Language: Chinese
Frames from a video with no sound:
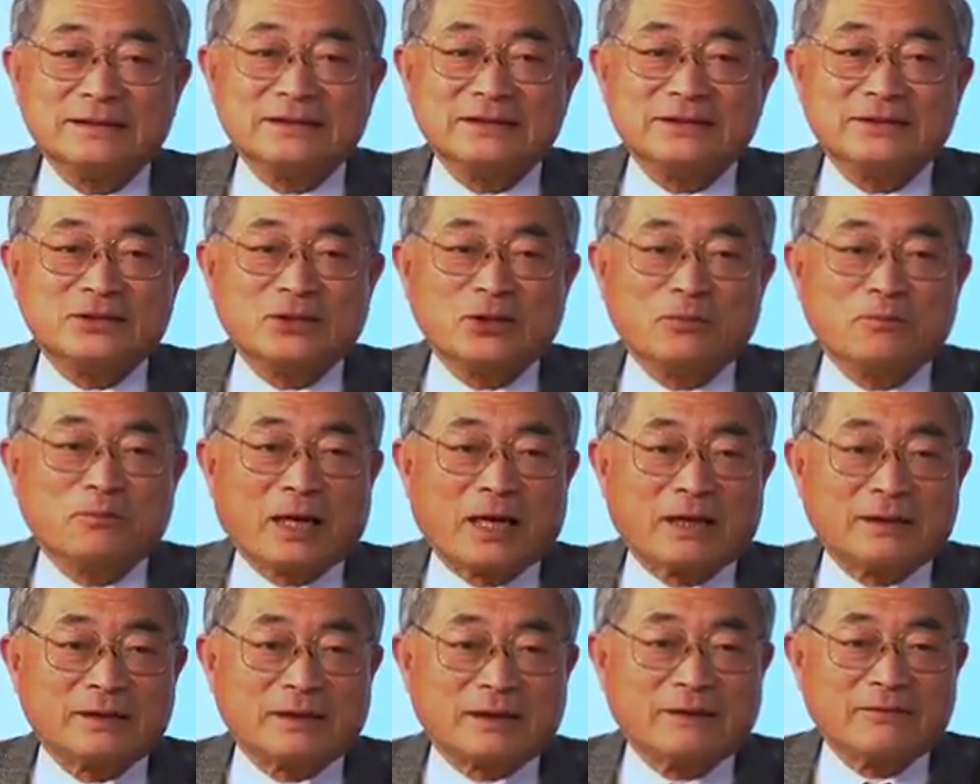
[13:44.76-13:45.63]
就
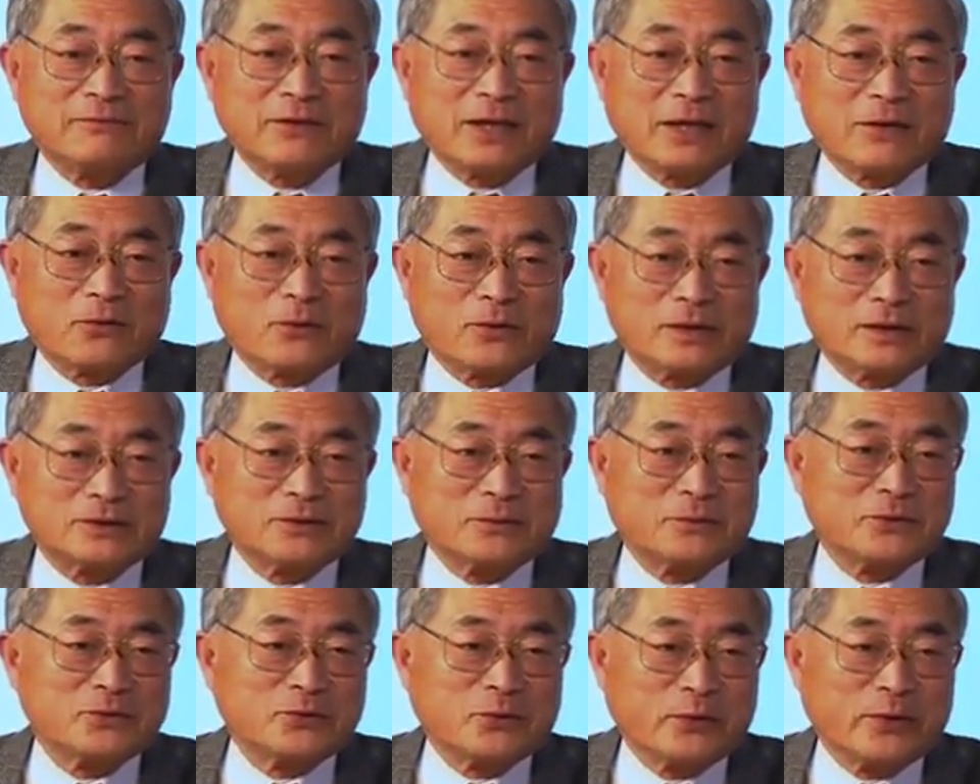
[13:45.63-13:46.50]
把那个法国的
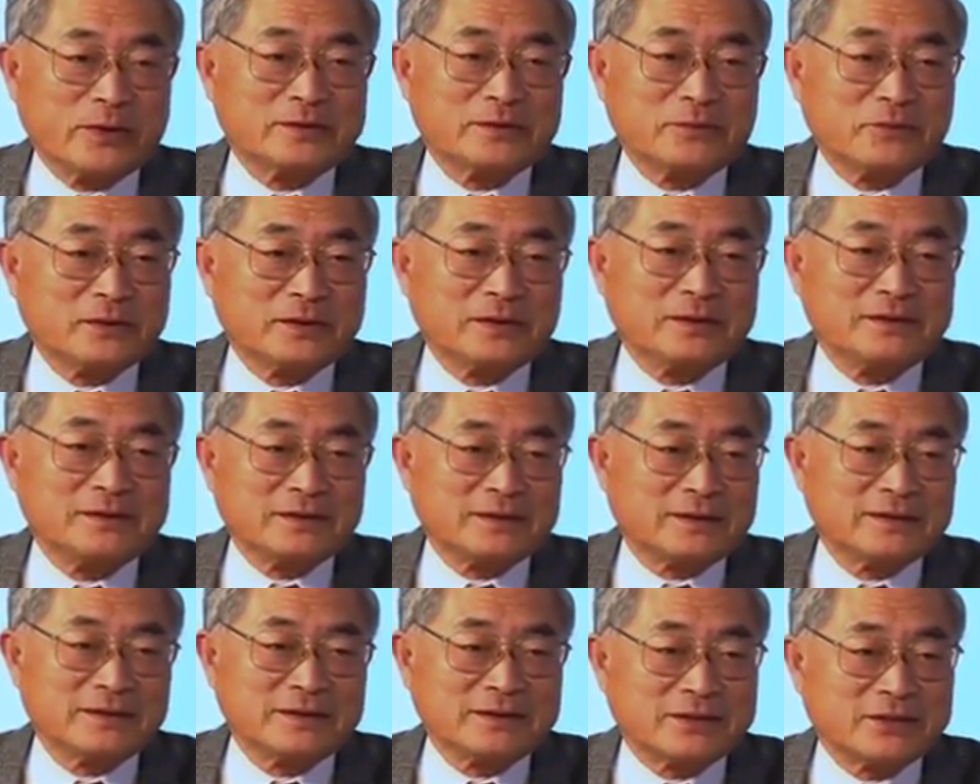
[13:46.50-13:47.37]
所谓那
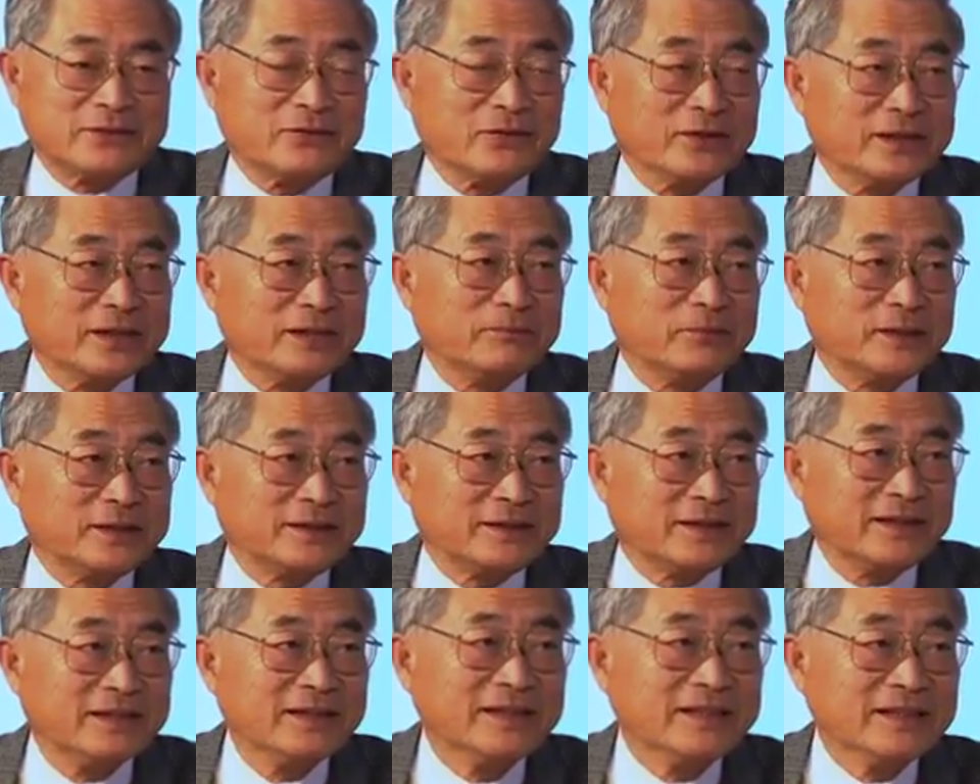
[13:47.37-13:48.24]
个 civil liberty
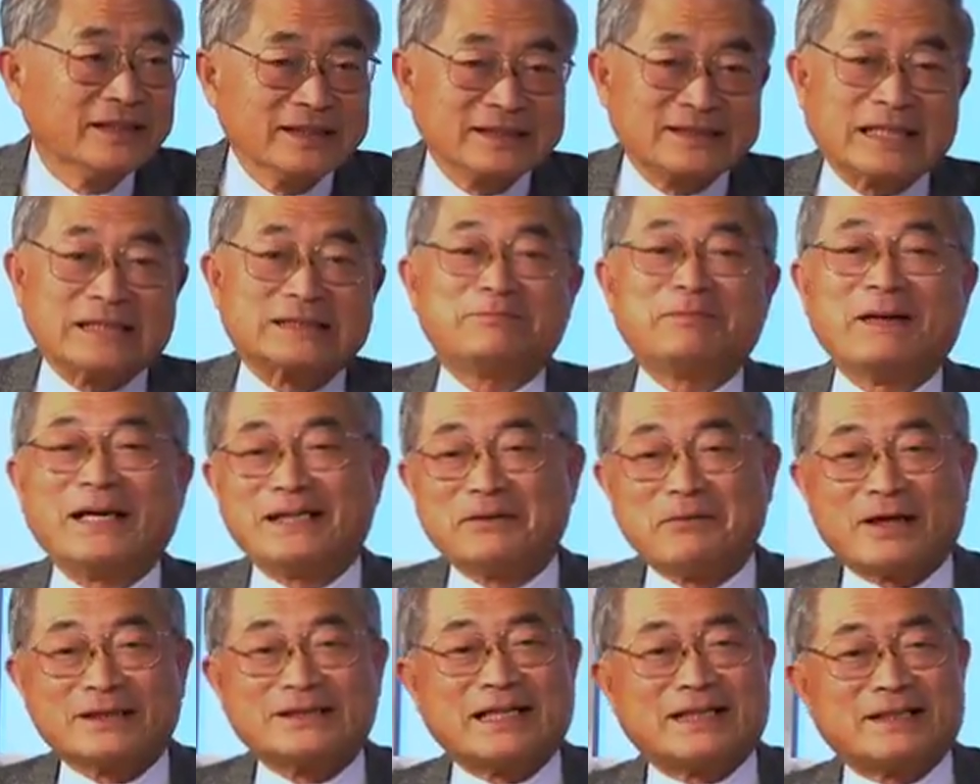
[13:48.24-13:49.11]
啊 ，suspend
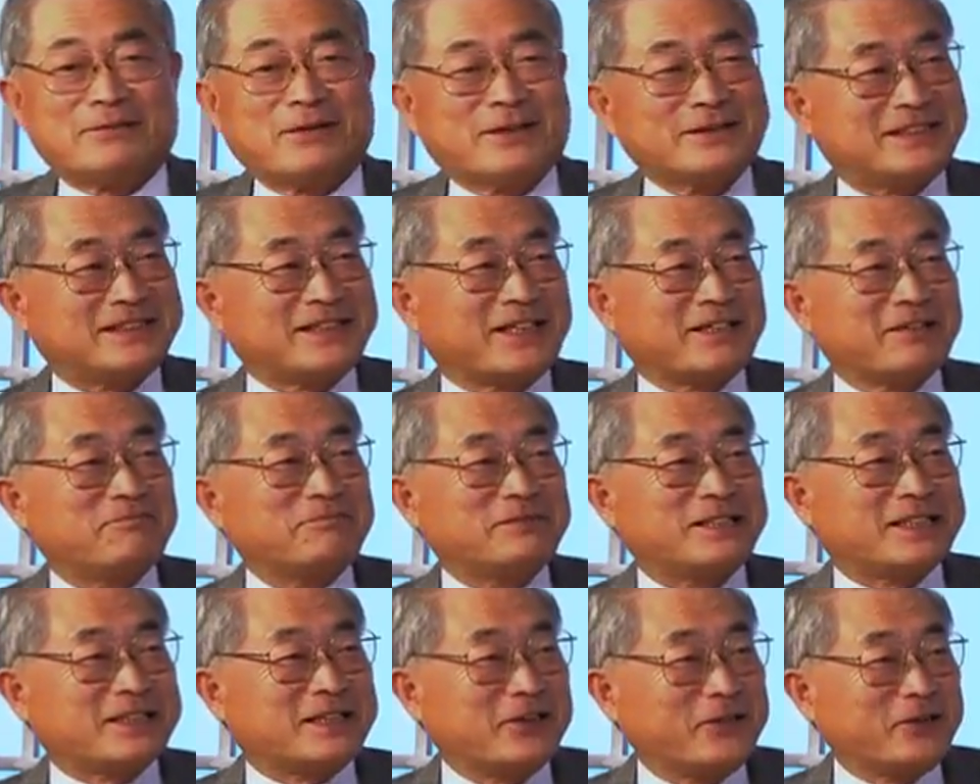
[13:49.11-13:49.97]
吧，现在吧
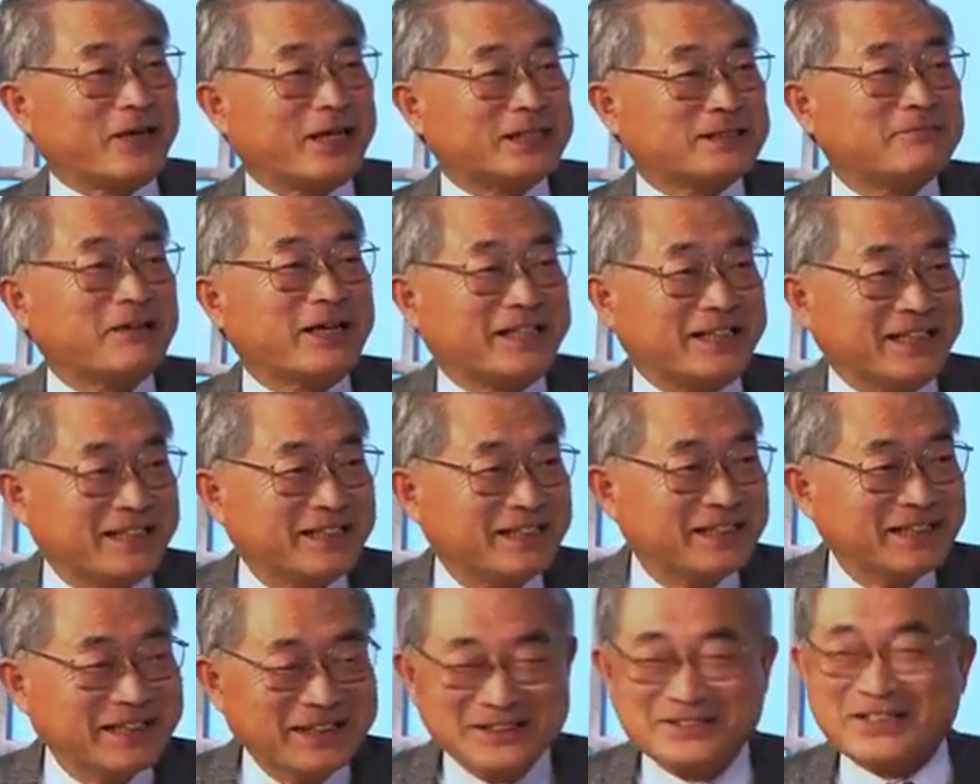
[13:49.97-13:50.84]
几个月还是半年。
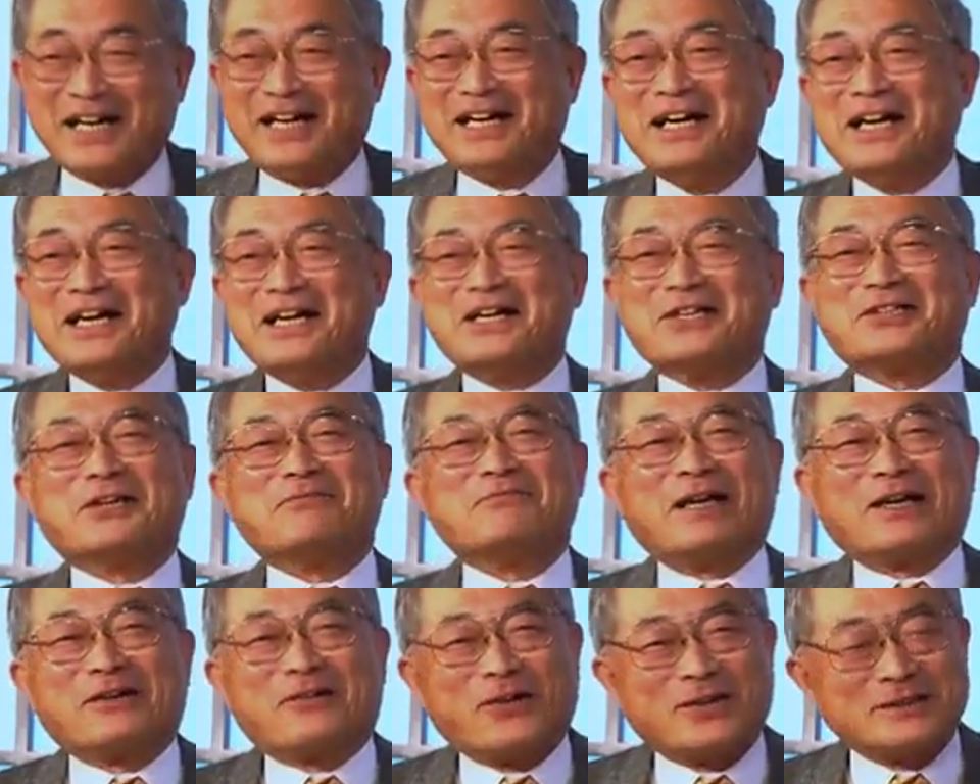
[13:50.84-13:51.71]
在
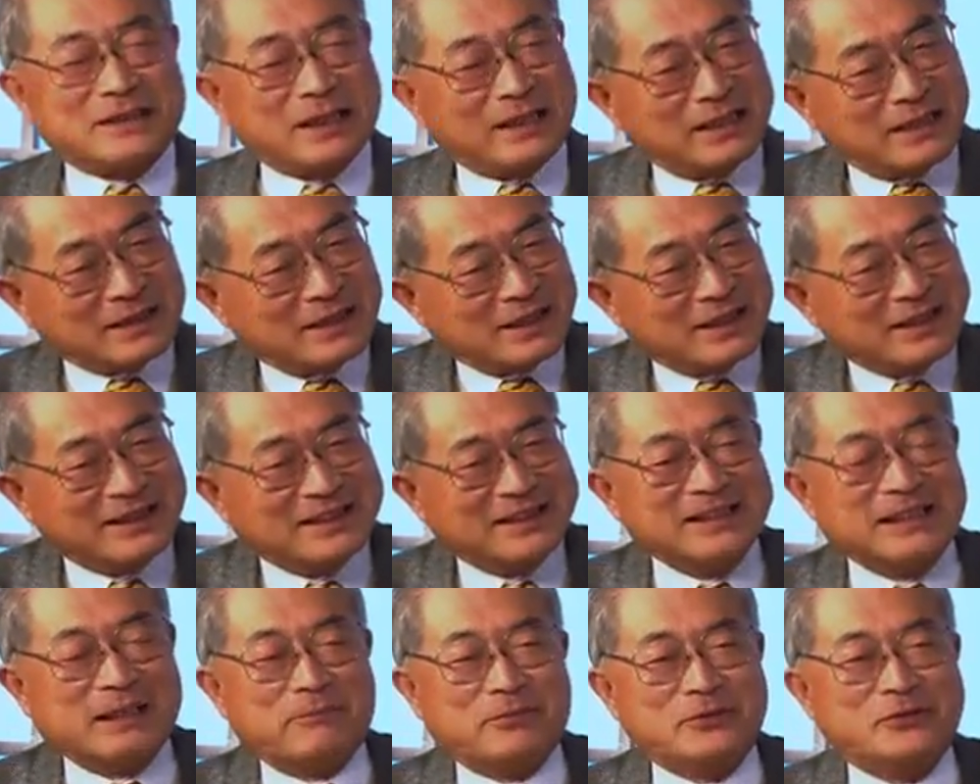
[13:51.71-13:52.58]
美国将来可
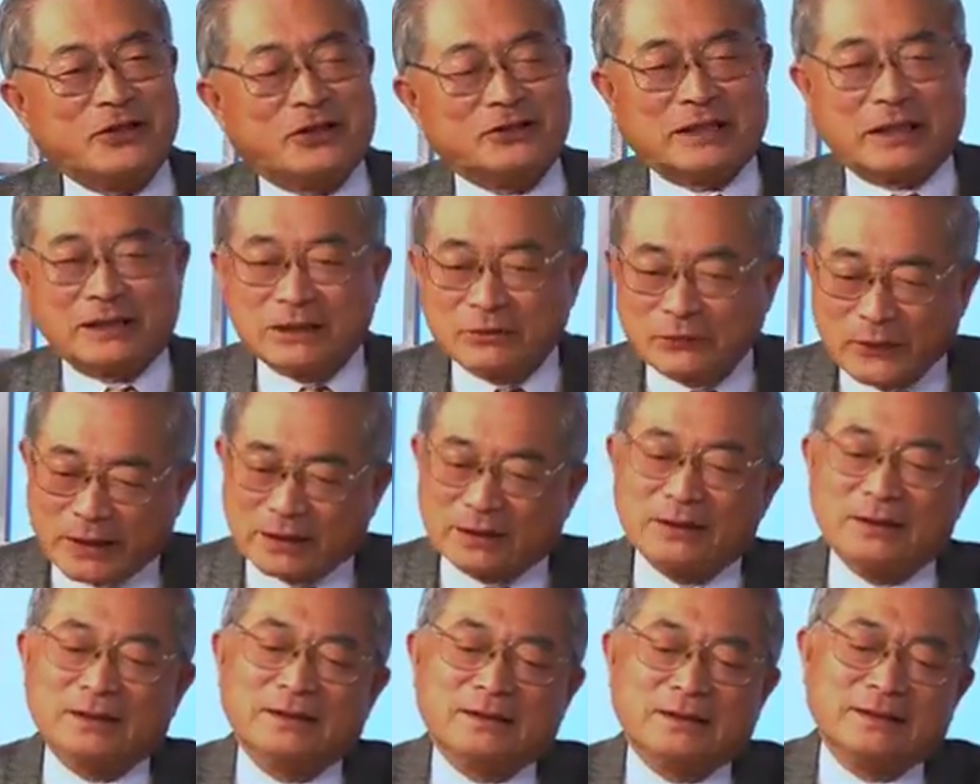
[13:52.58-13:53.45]
能也必须要讲，因为
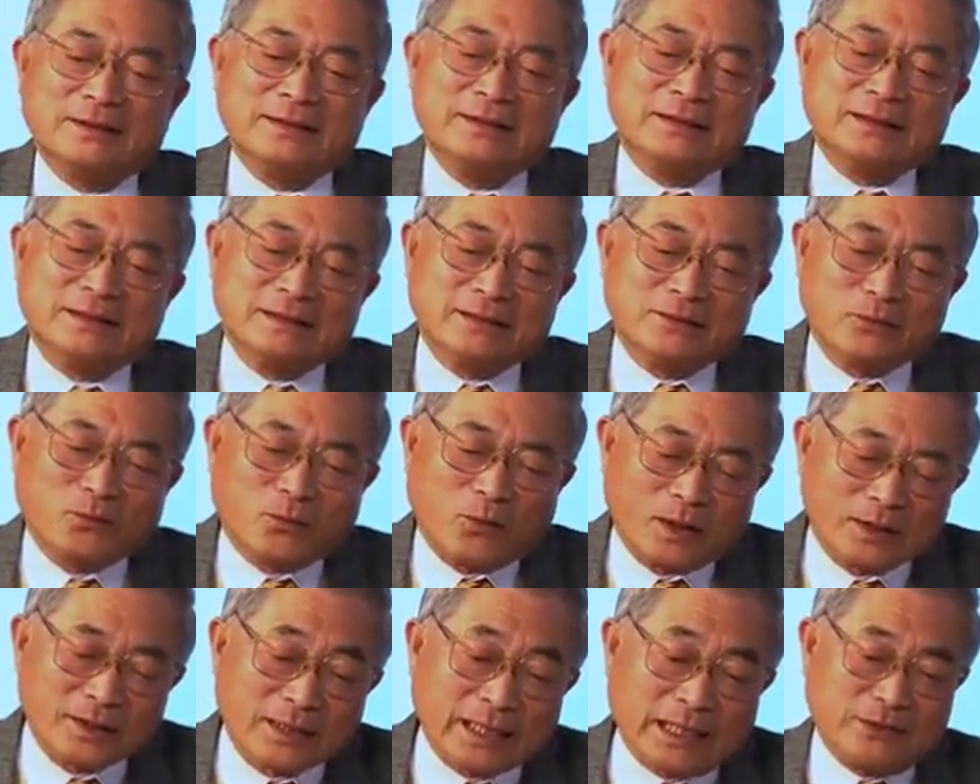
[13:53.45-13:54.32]

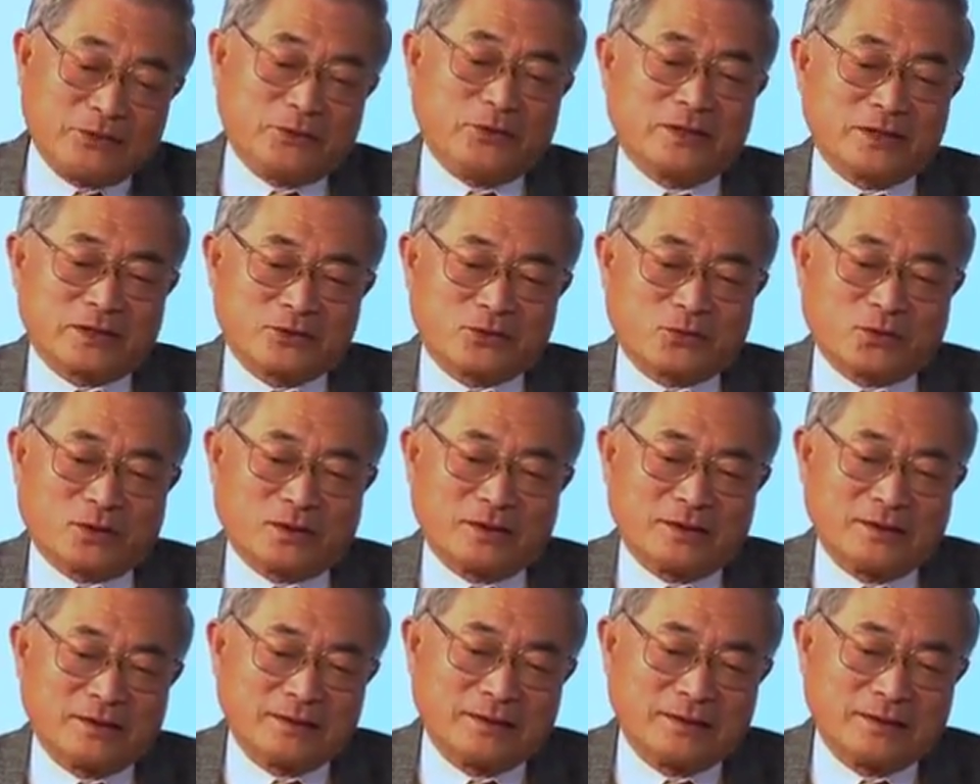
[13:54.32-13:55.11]
我的感觉是说。